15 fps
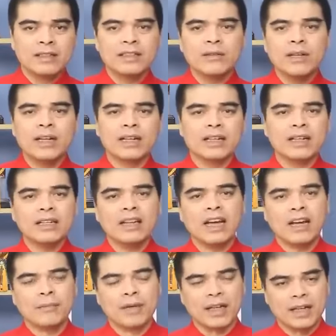thì sau đây là
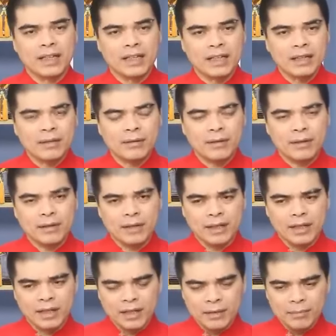cách làm cái
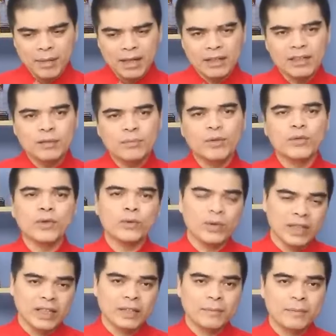cái cái bát nước muối
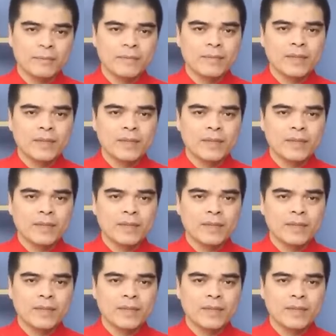phong thủy này